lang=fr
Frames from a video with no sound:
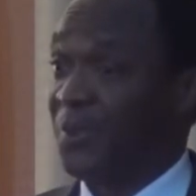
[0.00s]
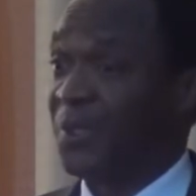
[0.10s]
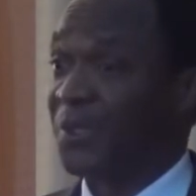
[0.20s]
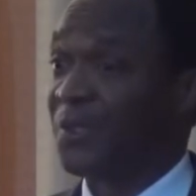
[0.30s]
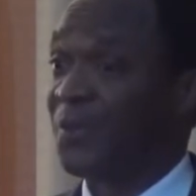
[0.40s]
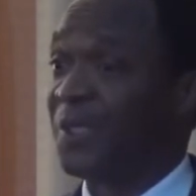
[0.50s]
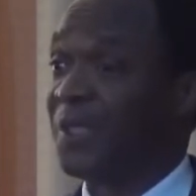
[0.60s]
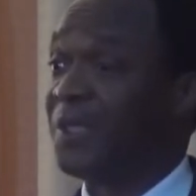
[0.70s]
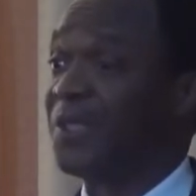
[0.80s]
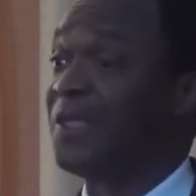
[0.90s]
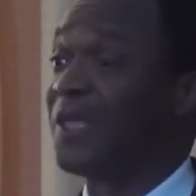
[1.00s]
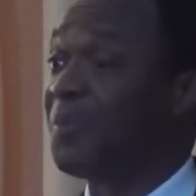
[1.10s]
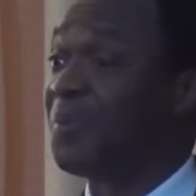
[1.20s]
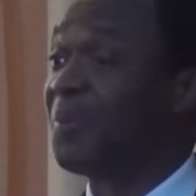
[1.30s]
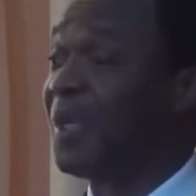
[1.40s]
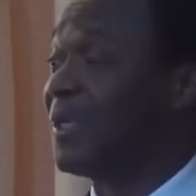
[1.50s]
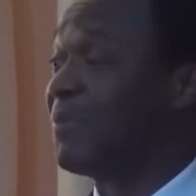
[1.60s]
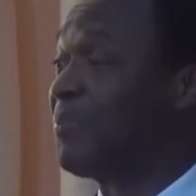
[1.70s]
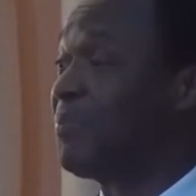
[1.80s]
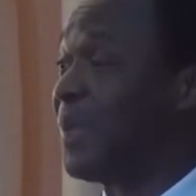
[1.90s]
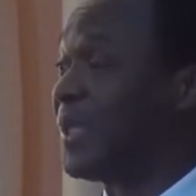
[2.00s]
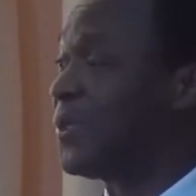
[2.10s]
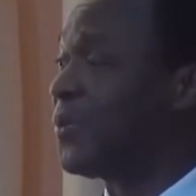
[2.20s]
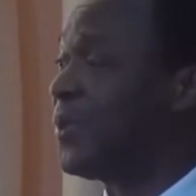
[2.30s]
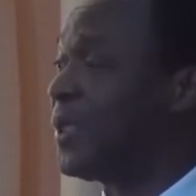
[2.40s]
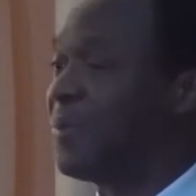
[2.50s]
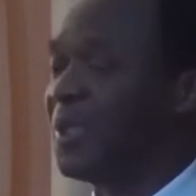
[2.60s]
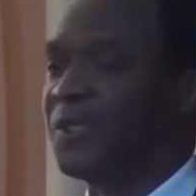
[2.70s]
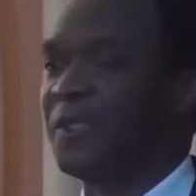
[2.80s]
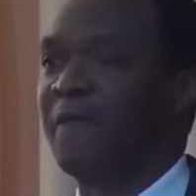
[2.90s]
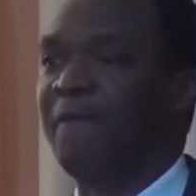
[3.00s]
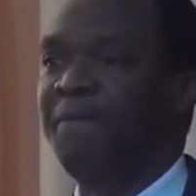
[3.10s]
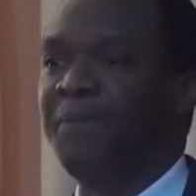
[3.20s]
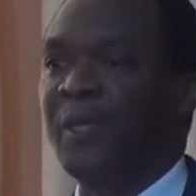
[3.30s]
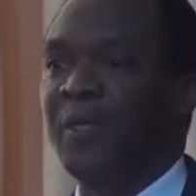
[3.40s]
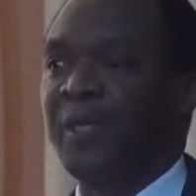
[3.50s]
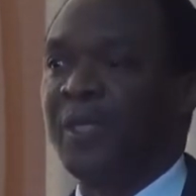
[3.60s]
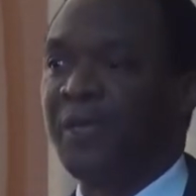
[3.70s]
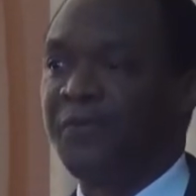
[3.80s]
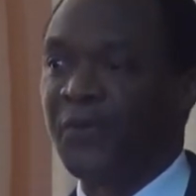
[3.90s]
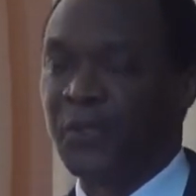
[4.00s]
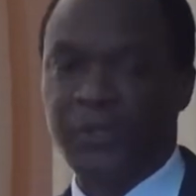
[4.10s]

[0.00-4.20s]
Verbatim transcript: sont des équipements particulièrement chers. L'effort